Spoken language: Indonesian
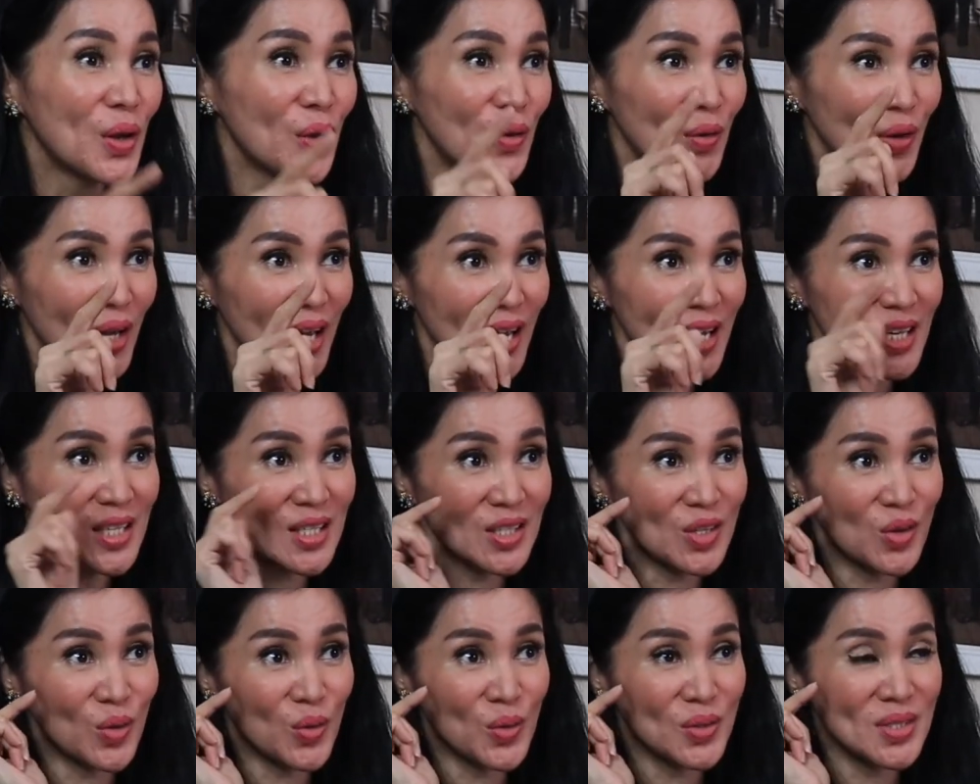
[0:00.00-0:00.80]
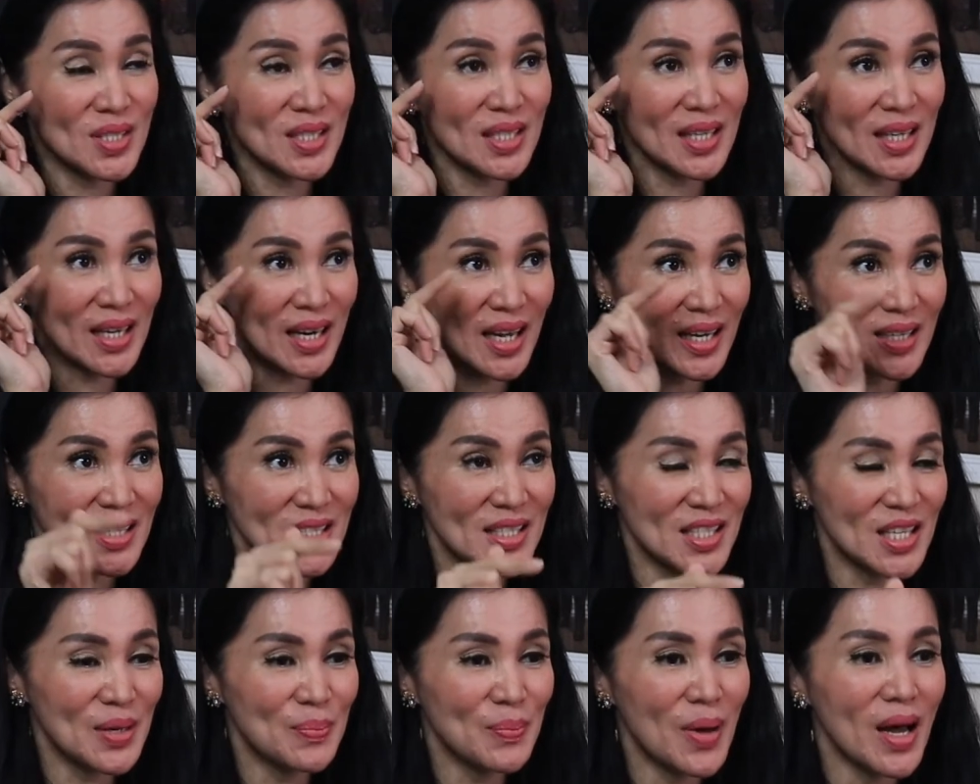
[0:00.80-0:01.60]
Oke, okay, so segera
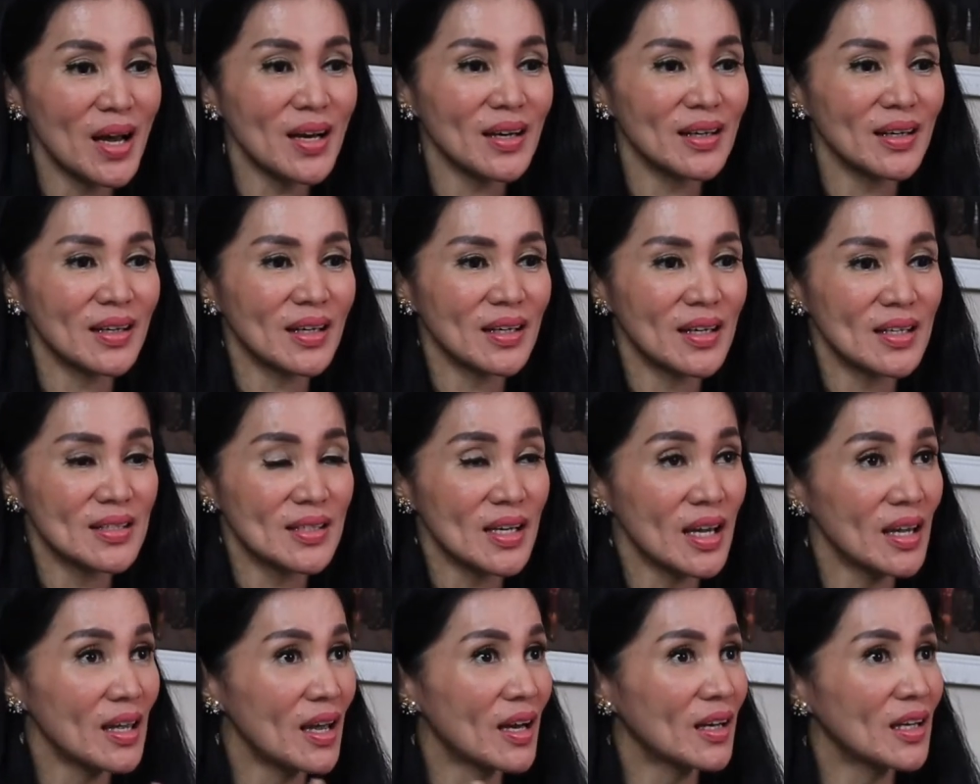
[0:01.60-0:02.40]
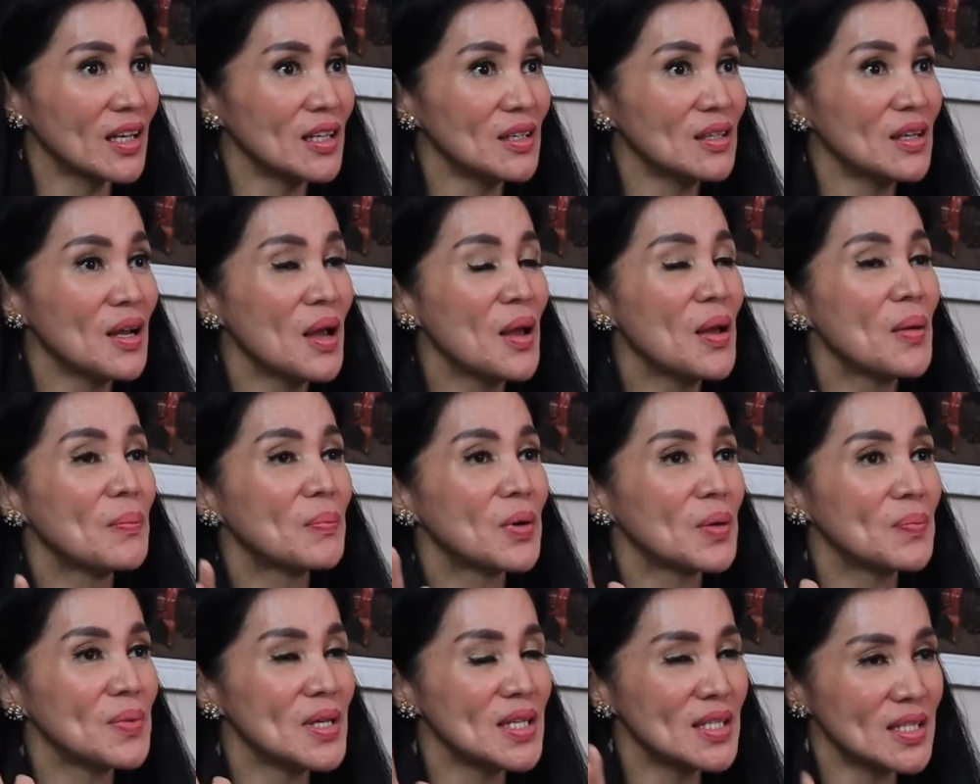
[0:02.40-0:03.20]
disimak karena saya yakin
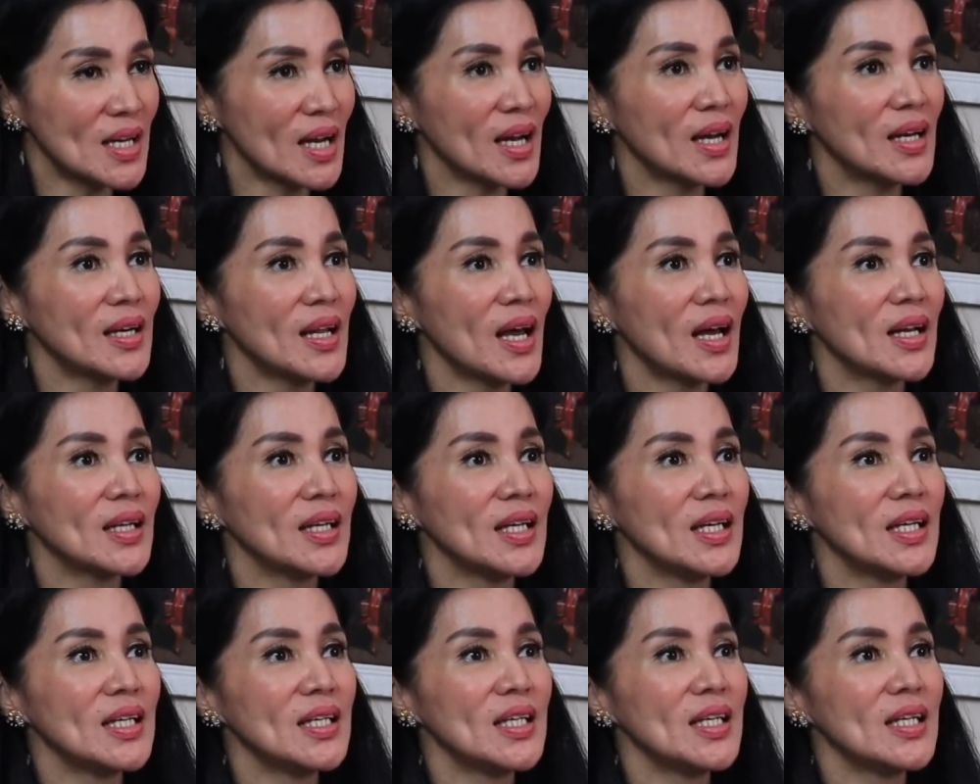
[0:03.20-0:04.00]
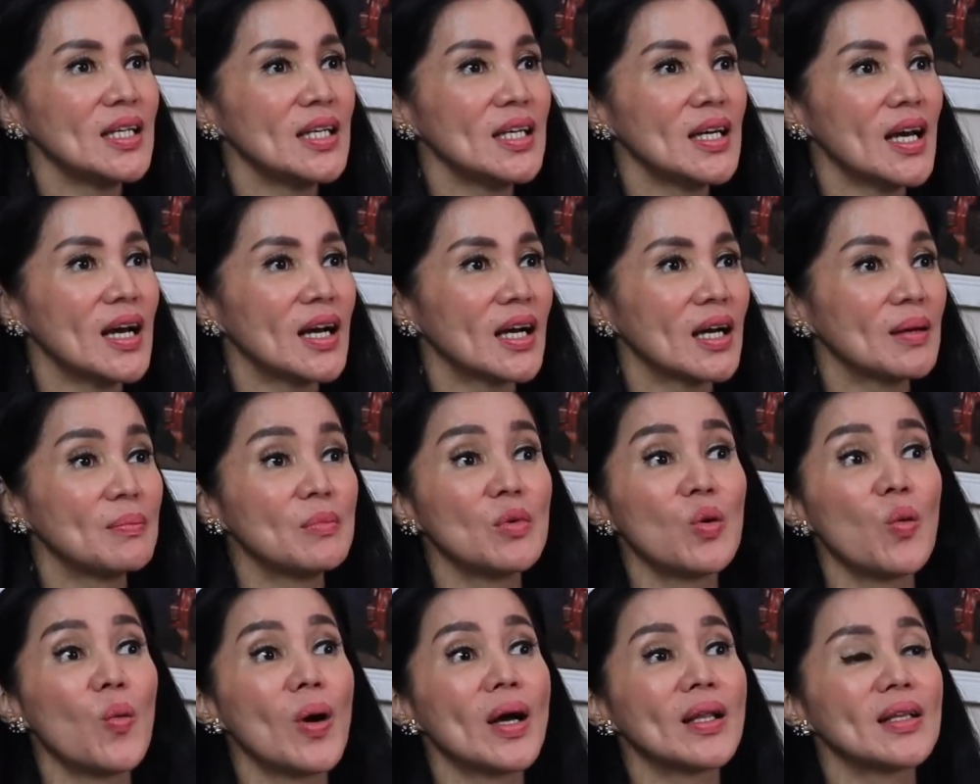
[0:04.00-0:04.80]
perbincangan hari ini akan
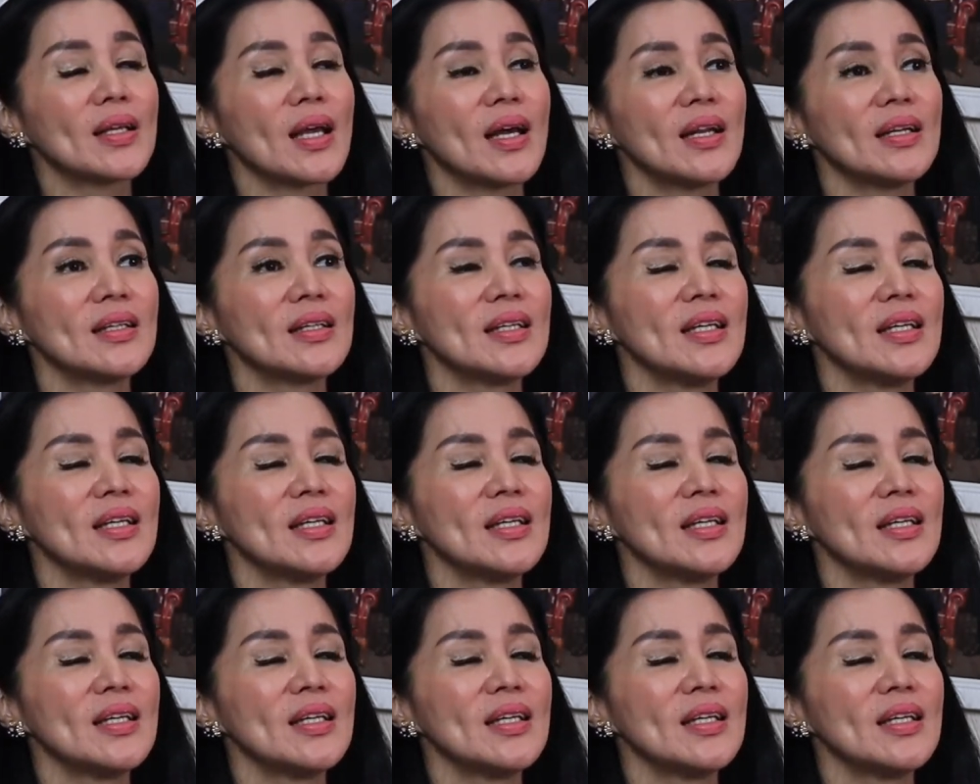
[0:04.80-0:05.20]
menguatkan